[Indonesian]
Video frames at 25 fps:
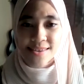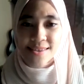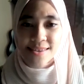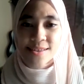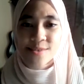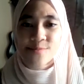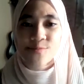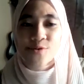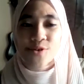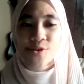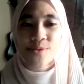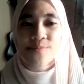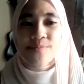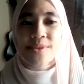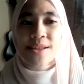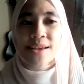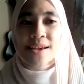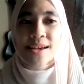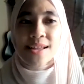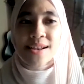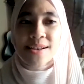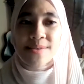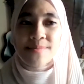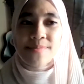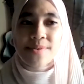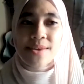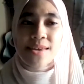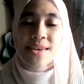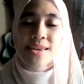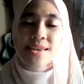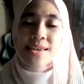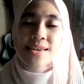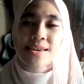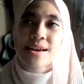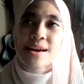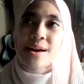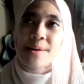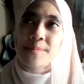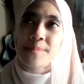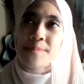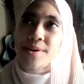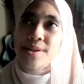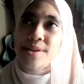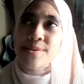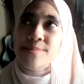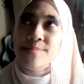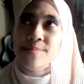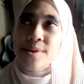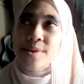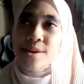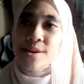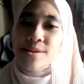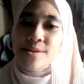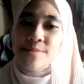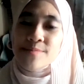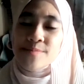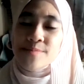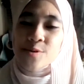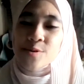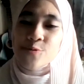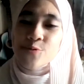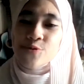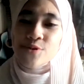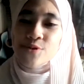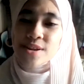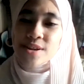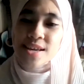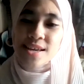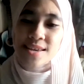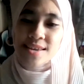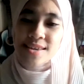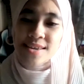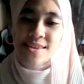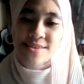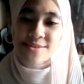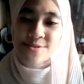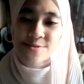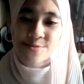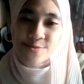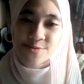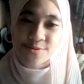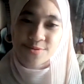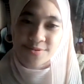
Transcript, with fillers: jadi mungkin mereka lebih apa ya lebih lebih unik gitu